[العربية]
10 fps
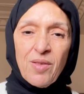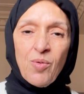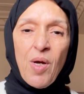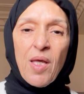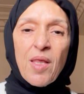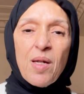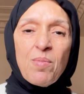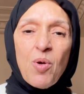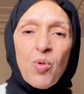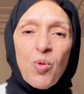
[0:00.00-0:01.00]
وإذا
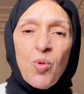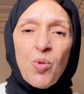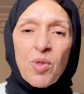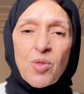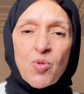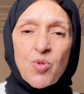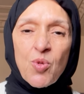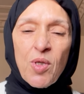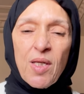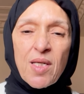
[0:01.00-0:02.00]
الموؤودة
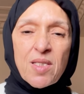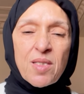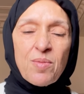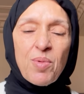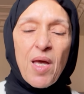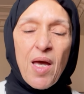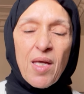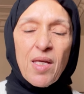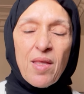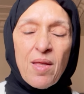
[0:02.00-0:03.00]
سئلت
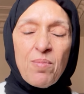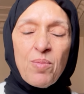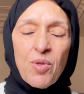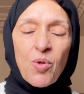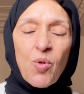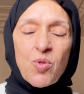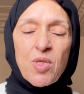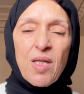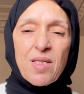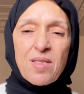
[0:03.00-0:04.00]
بأي ذنب
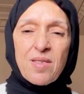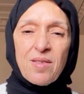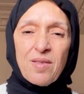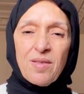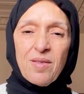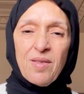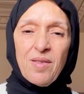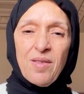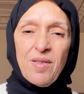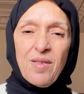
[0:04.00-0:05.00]
قتلت
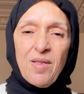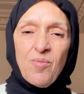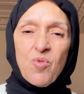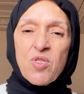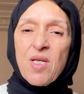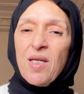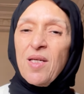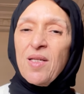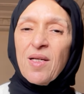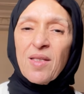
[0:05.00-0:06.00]

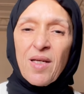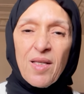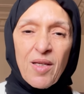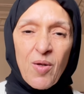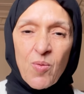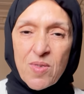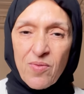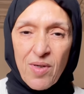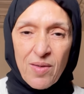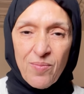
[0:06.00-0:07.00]
مستحيل نعطيك هذاك
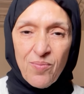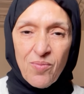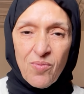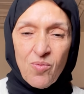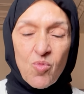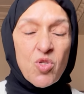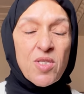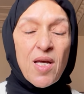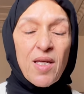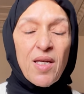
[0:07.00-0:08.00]
الوصفة
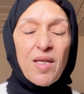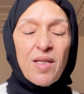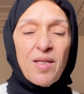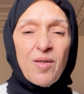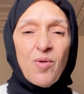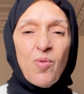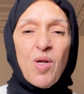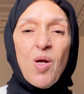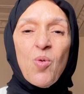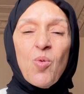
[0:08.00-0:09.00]
مستحيل
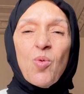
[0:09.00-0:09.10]
ولو